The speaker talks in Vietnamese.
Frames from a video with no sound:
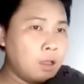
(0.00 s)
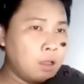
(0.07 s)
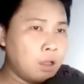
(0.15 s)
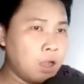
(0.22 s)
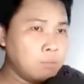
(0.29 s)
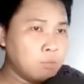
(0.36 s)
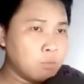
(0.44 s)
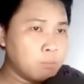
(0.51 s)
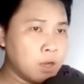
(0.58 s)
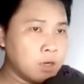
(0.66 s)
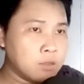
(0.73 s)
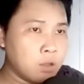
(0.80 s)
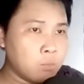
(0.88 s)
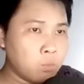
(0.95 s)
Hắn một
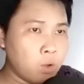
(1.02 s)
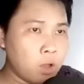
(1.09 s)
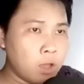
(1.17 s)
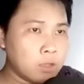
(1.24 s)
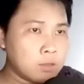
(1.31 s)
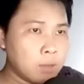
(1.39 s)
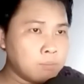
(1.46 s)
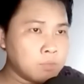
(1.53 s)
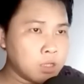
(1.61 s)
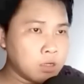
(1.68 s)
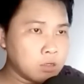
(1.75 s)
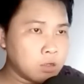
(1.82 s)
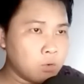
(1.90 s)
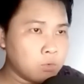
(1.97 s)
bên thông qua tâm
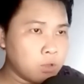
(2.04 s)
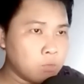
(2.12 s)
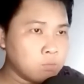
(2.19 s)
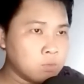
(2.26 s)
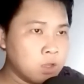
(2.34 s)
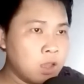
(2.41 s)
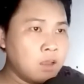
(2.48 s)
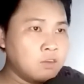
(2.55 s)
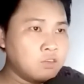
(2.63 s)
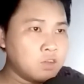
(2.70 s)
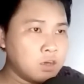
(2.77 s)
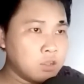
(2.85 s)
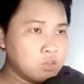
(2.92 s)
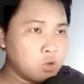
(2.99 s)
thần câu thông
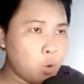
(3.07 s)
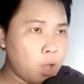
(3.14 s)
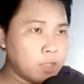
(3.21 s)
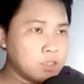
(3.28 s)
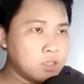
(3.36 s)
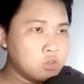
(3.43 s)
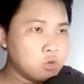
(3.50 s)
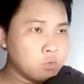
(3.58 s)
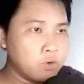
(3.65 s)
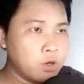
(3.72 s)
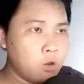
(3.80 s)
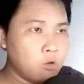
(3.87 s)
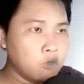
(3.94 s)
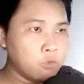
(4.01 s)
ra lệnh cho Hoa Chi cùng
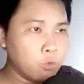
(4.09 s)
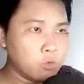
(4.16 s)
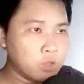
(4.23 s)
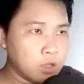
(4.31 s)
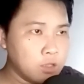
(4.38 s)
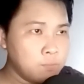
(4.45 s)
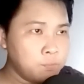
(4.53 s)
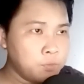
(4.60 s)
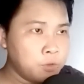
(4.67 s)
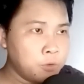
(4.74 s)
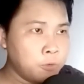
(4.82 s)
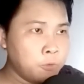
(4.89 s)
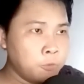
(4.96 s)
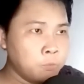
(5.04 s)
với Lôi Vũ tới,
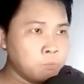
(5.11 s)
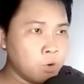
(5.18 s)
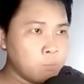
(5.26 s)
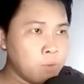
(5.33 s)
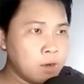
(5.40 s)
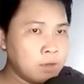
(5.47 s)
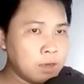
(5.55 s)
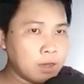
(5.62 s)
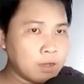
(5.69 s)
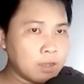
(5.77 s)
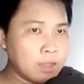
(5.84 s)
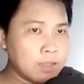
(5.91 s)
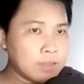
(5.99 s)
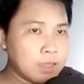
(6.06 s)
một bên lật
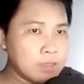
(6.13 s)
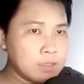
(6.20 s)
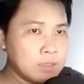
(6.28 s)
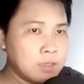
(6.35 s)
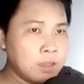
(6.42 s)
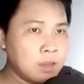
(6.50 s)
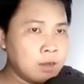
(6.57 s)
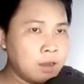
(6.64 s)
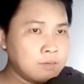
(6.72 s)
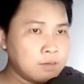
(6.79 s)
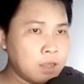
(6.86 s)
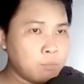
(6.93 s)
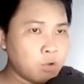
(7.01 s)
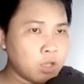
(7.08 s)
tay lấy
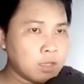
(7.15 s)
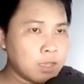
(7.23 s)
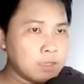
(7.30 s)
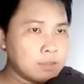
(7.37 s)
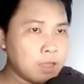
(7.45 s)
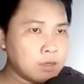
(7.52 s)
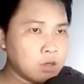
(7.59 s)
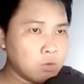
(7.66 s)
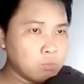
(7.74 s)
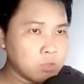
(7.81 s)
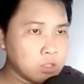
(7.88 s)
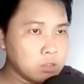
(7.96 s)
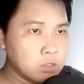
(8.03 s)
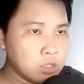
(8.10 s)
ra một cái cây thanh đồng
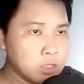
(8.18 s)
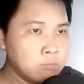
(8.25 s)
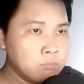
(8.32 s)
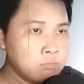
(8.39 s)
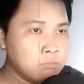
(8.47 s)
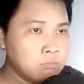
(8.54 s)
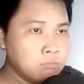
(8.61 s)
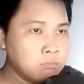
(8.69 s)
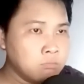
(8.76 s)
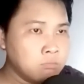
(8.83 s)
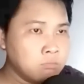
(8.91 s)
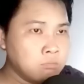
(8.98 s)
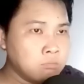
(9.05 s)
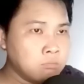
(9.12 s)
cự kiếm.
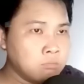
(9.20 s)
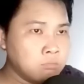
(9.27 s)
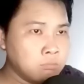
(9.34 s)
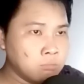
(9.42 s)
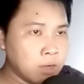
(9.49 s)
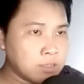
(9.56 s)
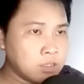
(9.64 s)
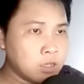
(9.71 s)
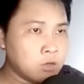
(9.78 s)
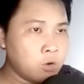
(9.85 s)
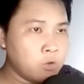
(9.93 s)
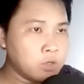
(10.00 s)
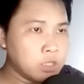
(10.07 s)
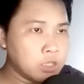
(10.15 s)
Mặt trên
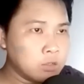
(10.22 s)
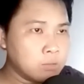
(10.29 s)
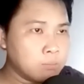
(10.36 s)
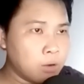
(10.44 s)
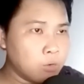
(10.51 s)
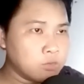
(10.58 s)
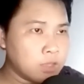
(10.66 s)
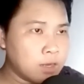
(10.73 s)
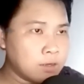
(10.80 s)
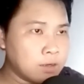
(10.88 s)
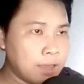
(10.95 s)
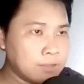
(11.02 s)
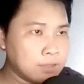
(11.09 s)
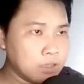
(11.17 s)
lôi điện màu xanh
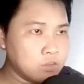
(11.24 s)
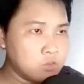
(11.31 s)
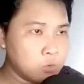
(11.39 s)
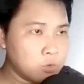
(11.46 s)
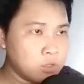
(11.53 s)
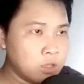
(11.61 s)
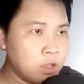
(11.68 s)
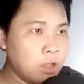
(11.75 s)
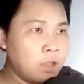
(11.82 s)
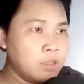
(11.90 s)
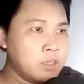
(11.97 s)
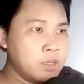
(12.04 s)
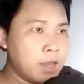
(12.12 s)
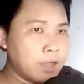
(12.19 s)
đang chảy xuôi
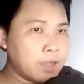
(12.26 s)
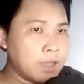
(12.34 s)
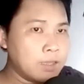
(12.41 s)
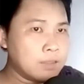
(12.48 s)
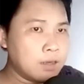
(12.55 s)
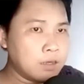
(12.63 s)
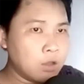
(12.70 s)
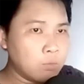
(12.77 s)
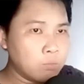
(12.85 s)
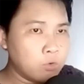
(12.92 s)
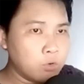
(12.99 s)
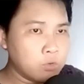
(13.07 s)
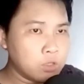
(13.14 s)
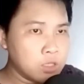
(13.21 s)
chính là cây thanh đồng
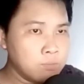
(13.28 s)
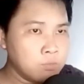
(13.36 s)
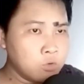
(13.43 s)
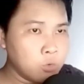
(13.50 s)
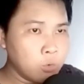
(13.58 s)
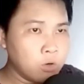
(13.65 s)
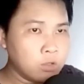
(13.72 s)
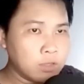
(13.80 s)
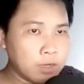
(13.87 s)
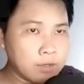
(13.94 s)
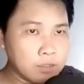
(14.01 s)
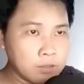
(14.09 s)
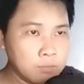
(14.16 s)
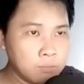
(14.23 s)
lôi kiếm của
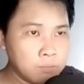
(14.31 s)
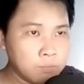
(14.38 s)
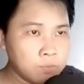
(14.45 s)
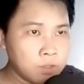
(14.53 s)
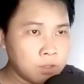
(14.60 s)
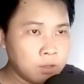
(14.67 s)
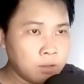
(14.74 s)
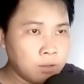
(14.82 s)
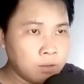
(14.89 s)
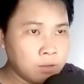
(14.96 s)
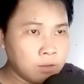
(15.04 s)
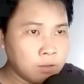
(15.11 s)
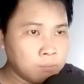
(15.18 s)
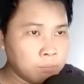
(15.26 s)
điển,
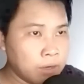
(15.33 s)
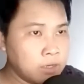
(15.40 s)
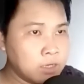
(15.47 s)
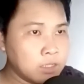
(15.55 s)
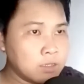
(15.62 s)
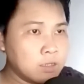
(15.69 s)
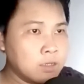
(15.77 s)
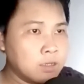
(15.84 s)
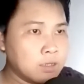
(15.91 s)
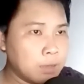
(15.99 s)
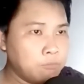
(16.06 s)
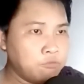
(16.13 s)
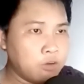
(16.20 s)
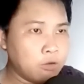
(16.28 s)
mãnh liệt
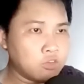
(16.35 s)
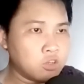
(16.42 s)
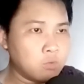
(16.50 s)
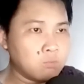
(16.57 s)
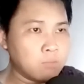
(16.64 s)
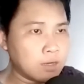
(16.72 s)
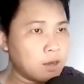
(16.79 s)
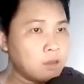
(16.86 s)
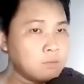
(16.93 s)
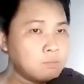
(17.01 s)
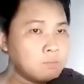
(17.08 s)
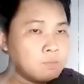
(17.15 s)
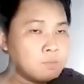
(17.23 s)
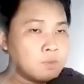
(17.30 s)
cắm vào trong mặt đất.
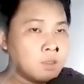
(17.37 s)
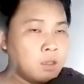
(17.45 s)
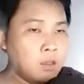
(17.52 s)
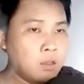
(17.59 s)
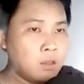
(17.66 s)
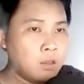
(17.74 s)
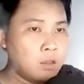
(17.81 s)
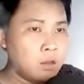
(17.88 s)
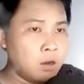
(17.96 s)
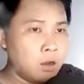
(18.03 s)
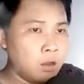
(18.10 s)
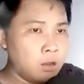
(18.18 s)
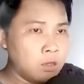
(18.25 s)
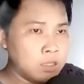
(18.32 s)

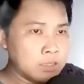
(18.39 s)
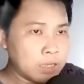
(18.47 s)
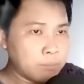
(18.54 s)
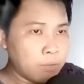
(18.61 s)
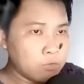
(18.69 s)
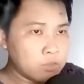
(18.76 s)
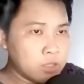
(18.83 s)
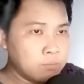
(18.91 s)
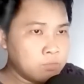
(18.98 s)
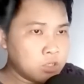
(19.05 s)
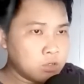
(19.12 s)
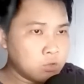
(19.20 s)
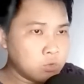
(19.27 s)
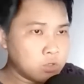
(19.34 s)
Linh thạch màu tím
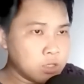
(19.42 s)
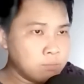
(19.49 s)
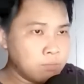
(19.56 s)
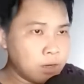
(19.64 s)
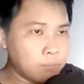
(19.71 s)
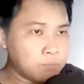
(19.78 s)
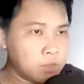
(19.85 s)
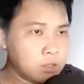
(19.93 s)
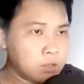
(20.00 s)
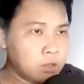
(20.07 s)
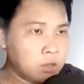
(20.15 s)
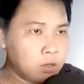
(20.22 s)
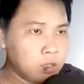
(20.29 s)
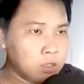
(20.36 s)
trên đuôi kiếm lập tức
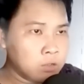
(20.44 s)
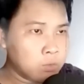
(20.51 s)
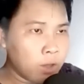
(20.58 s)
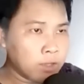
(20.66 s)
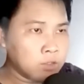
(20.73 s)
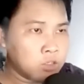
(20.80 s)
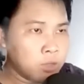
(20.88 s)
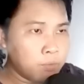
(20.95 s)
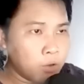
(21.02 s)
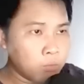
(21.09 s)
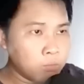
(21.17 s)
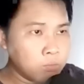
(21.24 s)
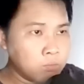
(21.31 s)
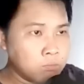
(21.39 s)
linh quang chớp
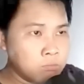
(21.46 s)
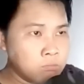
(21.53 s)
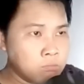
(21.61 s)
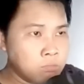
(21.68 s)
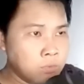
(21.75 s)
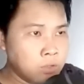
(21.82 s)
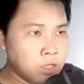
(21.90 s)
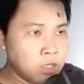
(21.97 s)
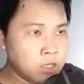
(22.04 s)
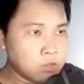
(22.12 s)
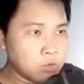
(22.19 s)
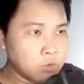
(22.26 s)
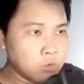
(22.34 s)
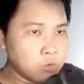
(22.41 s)
động, linh
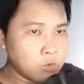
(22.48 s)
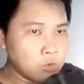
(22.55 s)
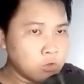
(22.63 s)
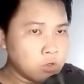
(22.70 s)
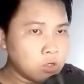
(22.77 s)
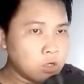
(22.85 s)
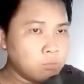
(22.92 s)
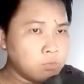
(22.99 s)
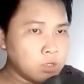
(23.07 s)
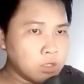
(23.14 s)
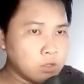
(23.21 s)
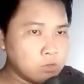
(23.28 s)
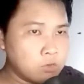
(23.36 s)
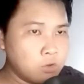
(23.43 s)
lực cuồn cuộn không
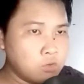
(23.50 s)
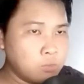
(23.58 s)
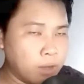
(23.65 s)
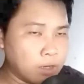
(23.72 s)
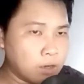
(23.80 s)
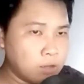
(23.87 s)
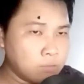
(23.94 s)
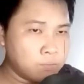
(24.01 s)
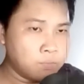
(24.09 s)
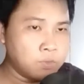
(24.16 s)
ngừng rót xuống mặt đất.